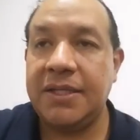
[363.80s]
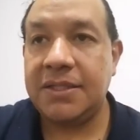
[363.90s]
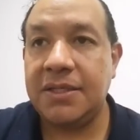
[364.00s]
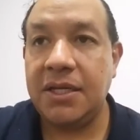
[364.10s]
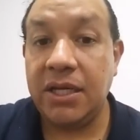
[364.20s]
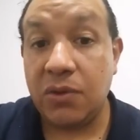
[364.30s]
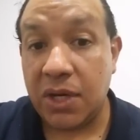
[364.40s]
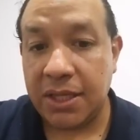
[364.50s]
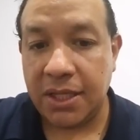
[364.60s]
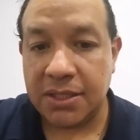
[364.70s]
este,
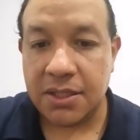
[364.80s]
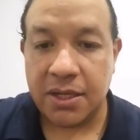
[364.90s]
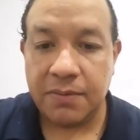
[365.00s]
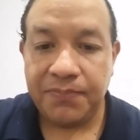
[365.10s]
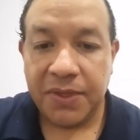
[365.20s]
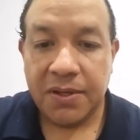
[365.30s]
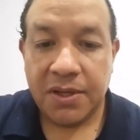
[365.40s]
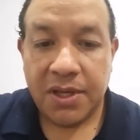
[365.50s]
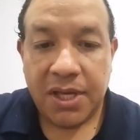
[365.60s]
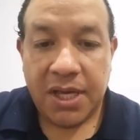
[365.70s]
Nikola Tesla, ¿no?
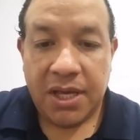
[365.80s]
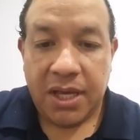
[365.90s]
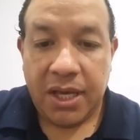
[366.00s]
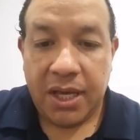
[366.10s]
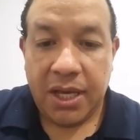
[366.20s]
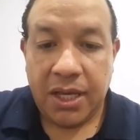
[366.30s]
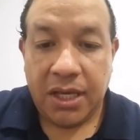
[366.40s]
Eh,